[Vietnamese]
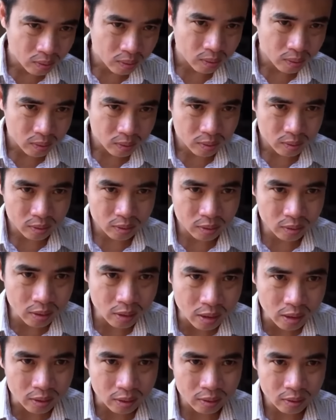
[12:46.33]
ờ,
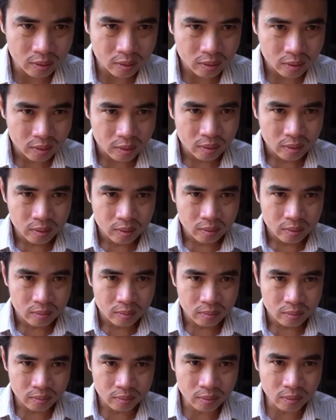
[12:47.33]
Được
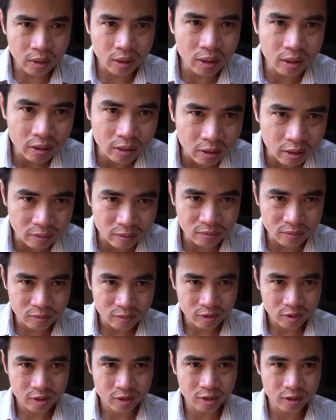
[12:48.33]
10 điểm
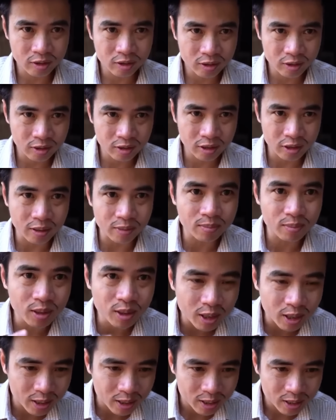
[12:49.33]
à, Điểm
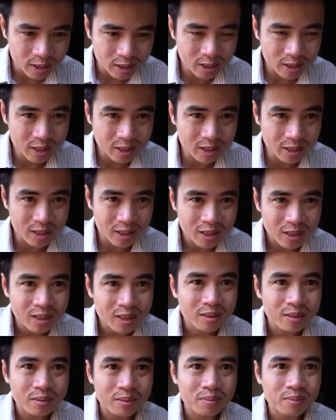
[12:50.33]
10
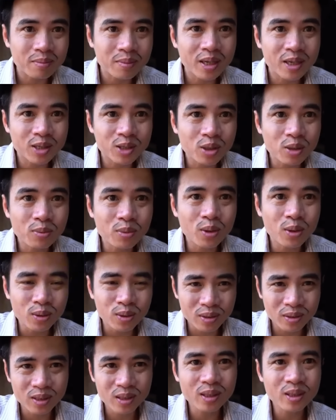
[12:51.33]
Mày cho bố
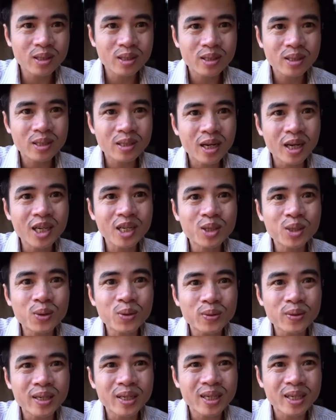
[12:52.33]
ờ, hai
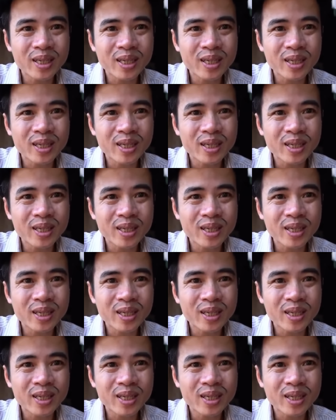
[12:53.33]
chục